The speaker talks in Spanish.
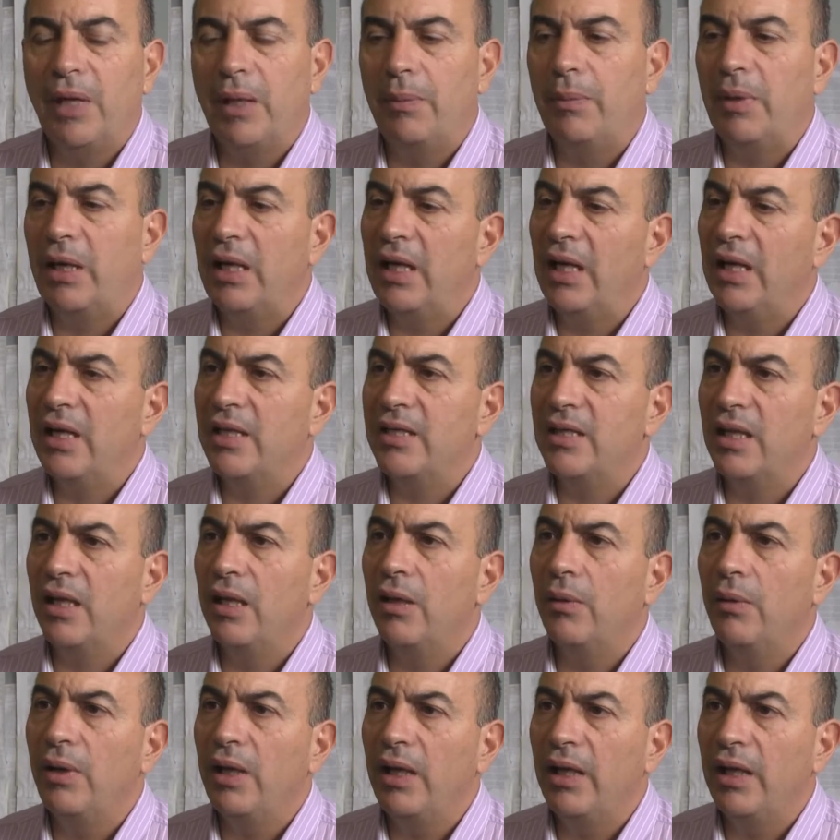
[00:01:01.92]
apalear esas
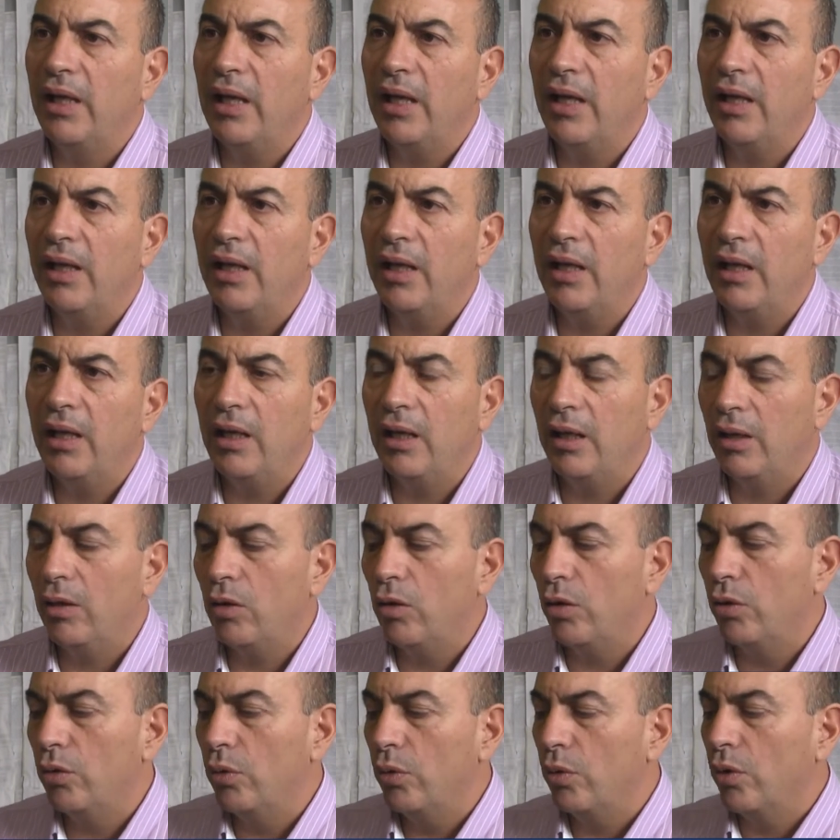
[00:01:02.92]
debilidades y
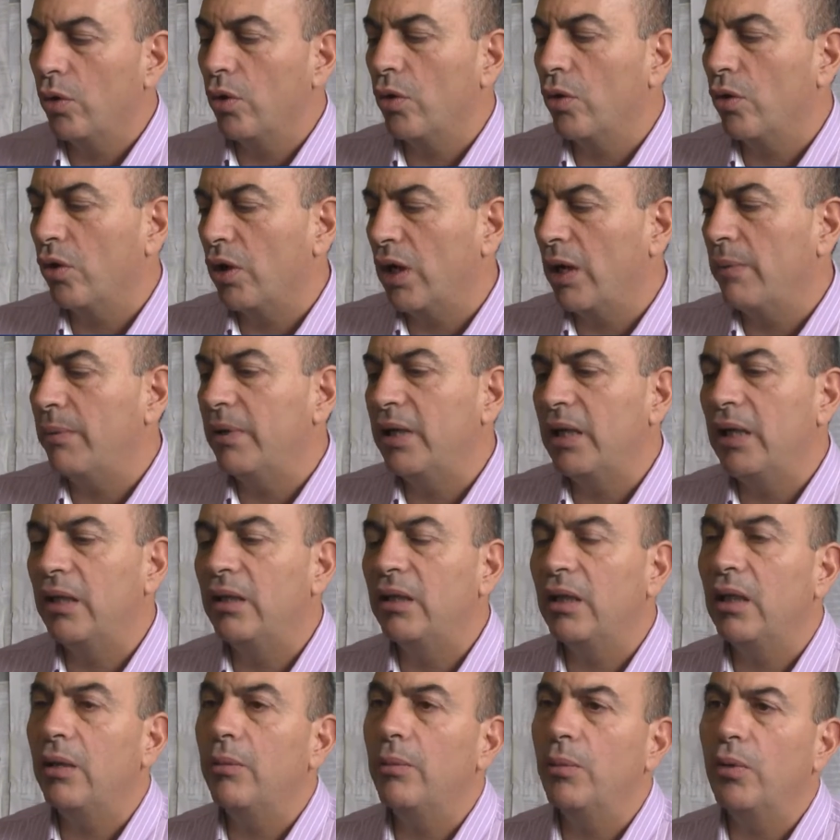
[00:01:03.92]
con un cronograma en
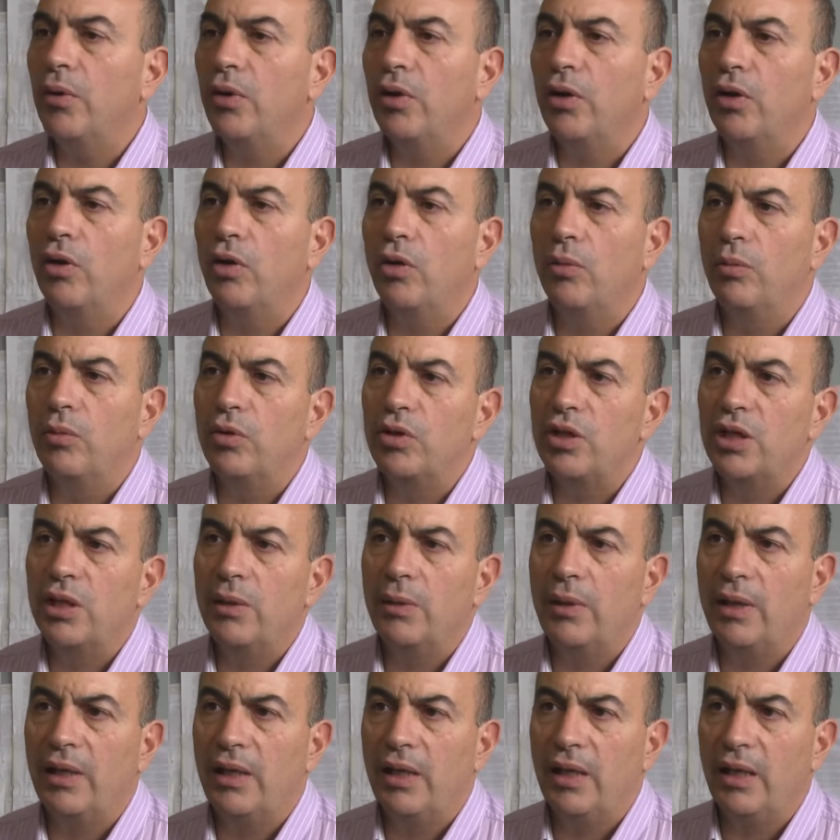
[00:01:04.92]
el tiempo de cómo se
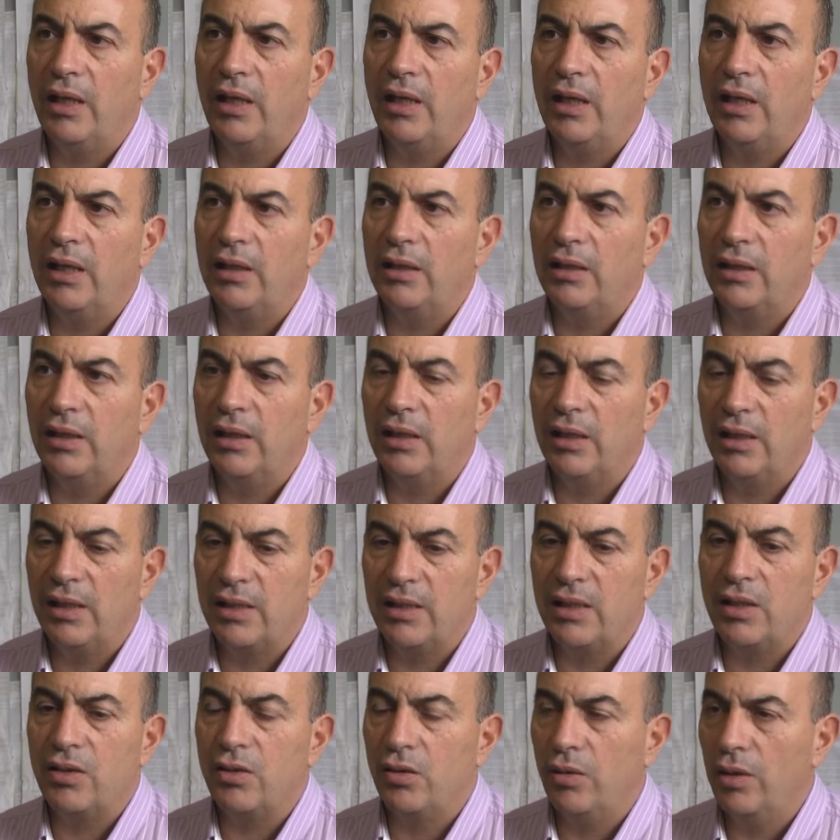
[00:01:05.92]
van a ir este,
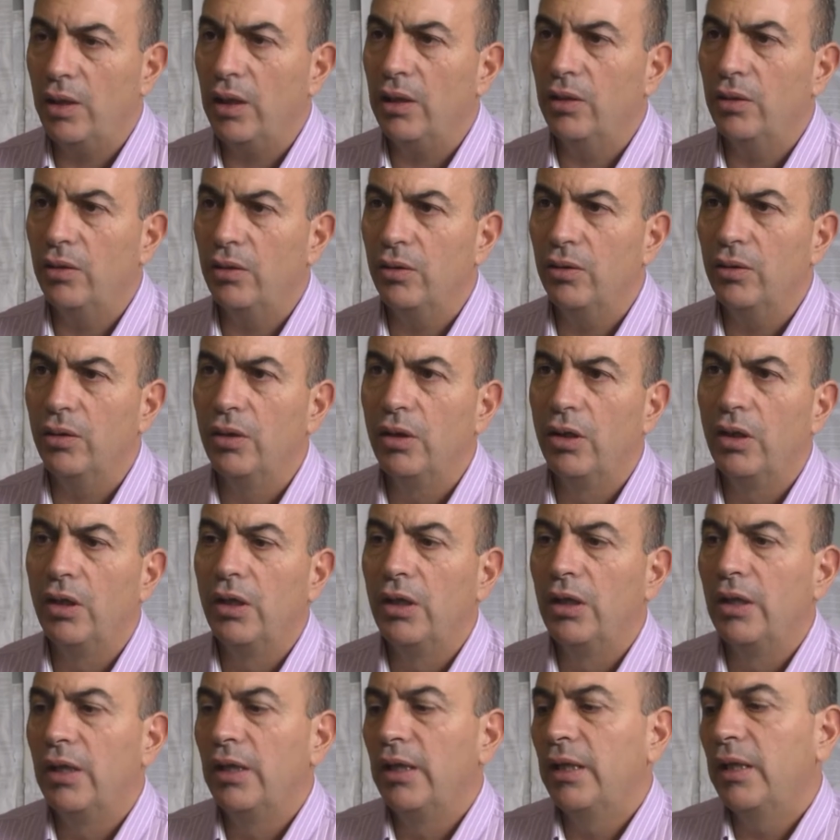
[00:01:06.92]
desarrollando
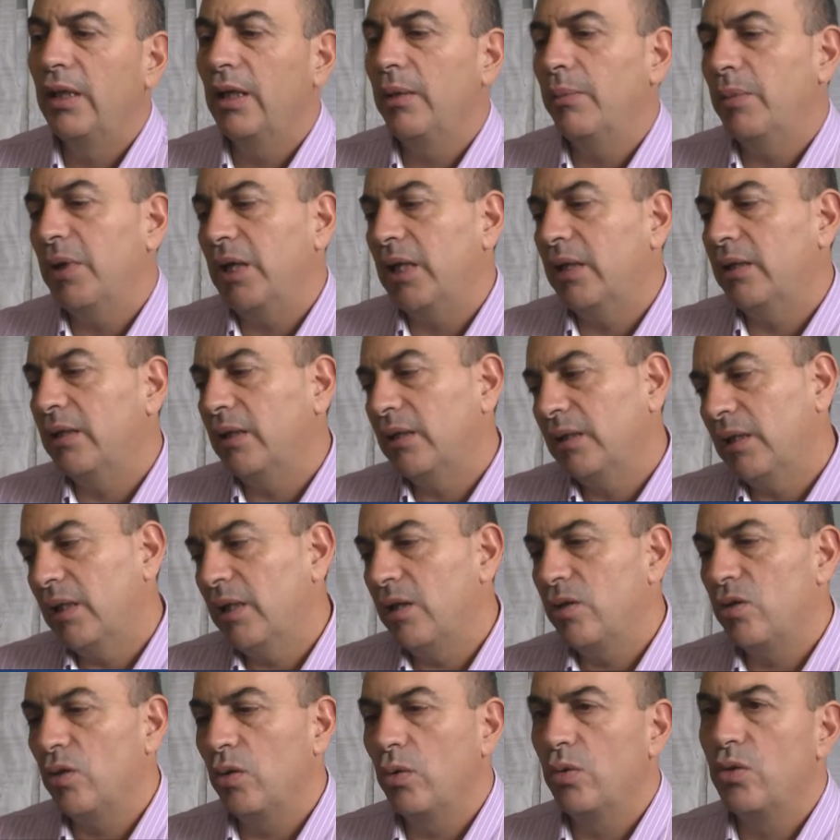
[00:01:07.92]
para tratar
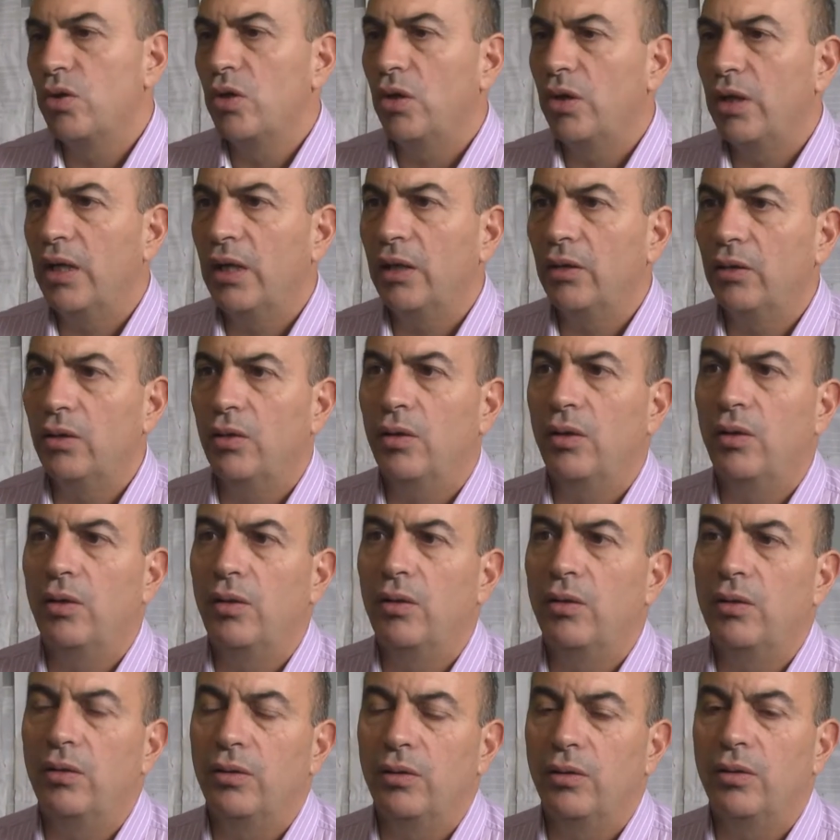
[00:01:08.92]
de solucionar todo
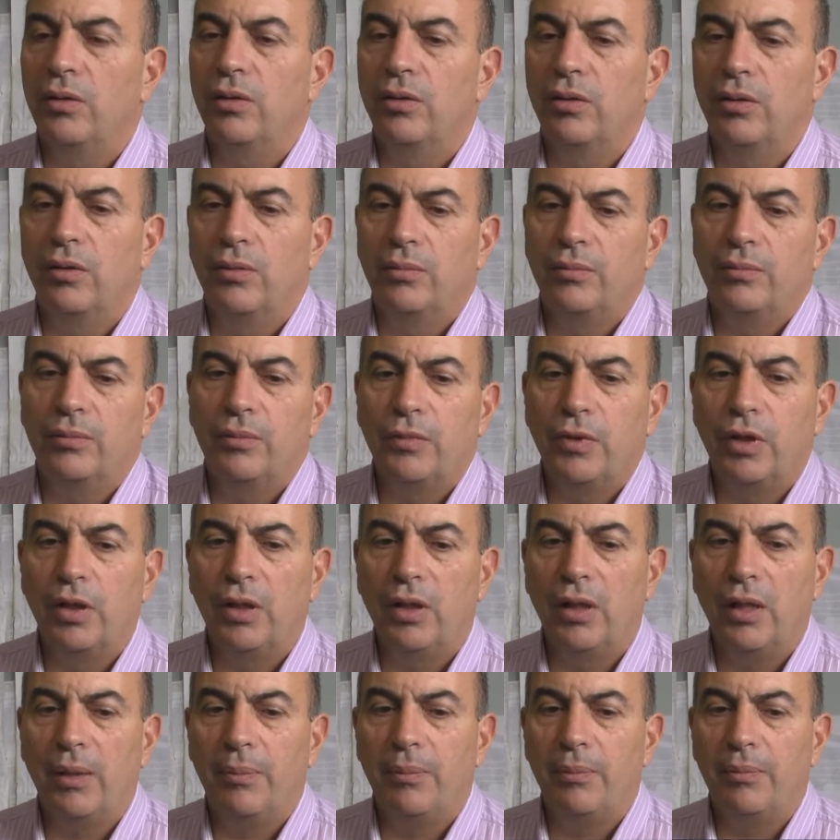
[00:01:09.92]
lo,
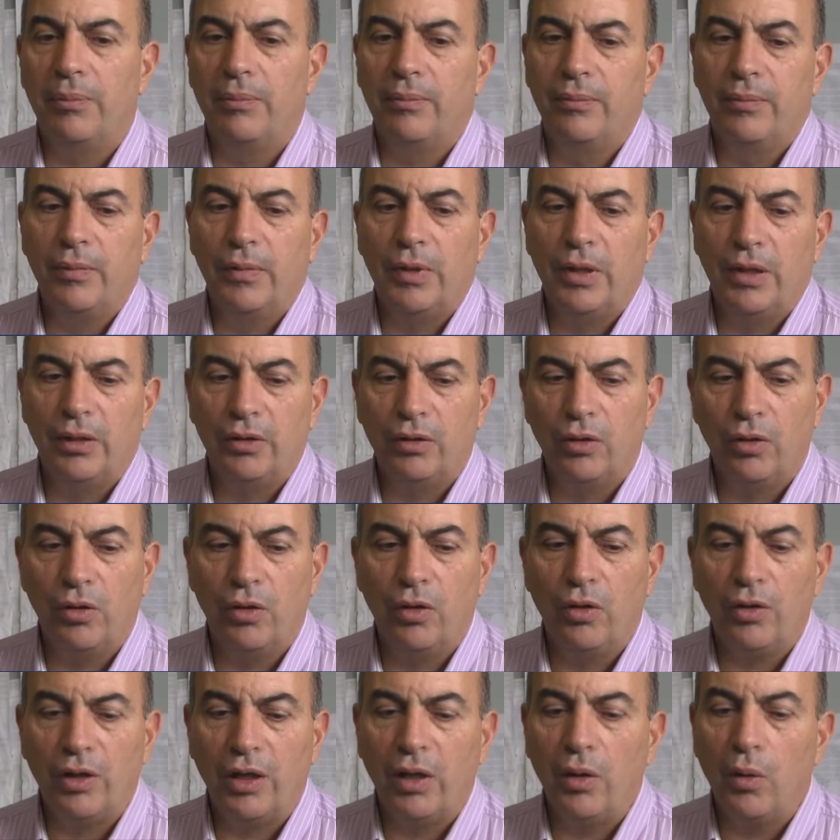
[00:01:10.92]
que todo
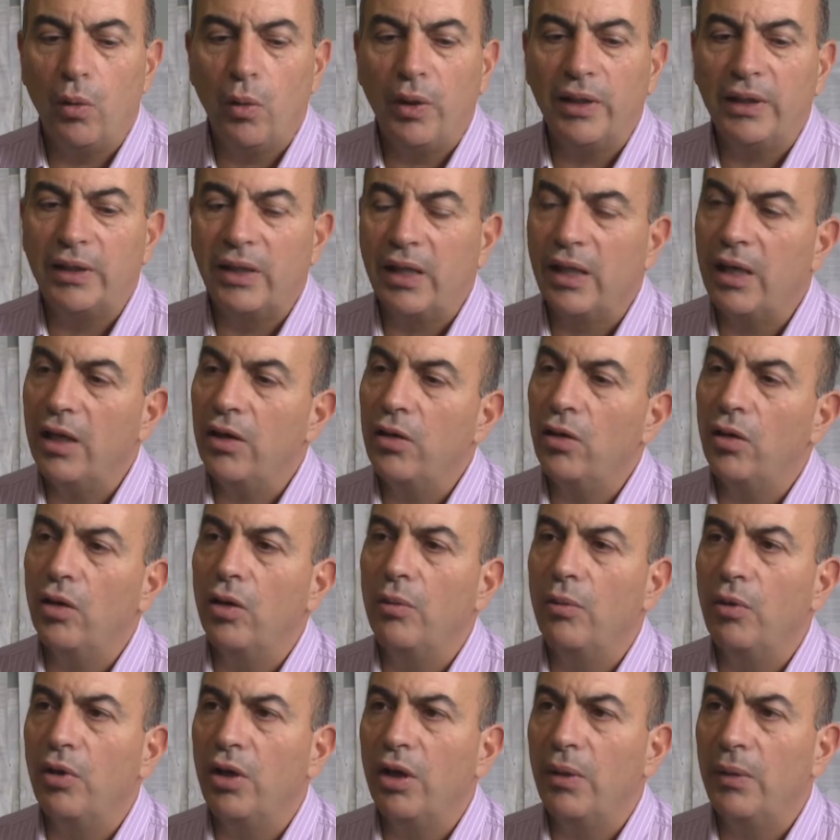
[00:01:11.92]
lo que encuentren ellos
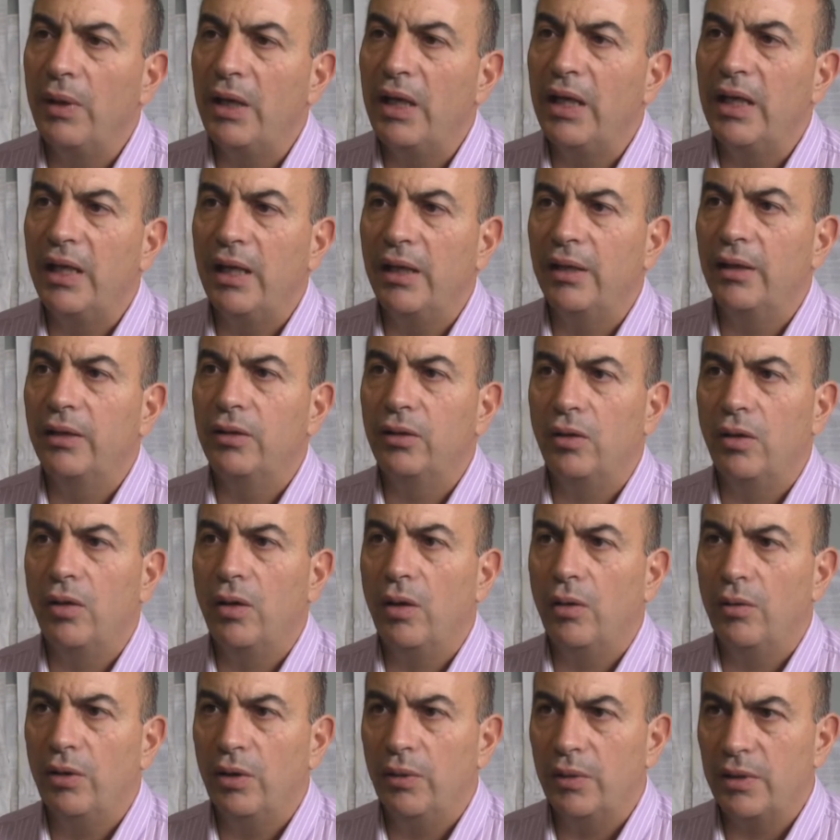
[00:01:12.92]
como debilidad dentro
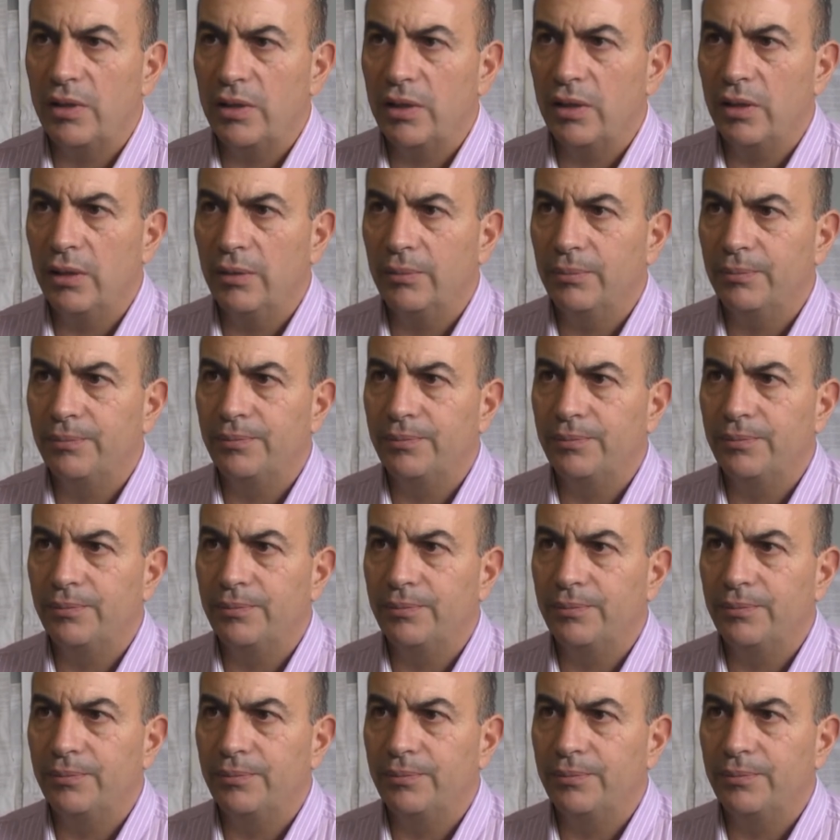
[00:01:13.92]
de la universidad.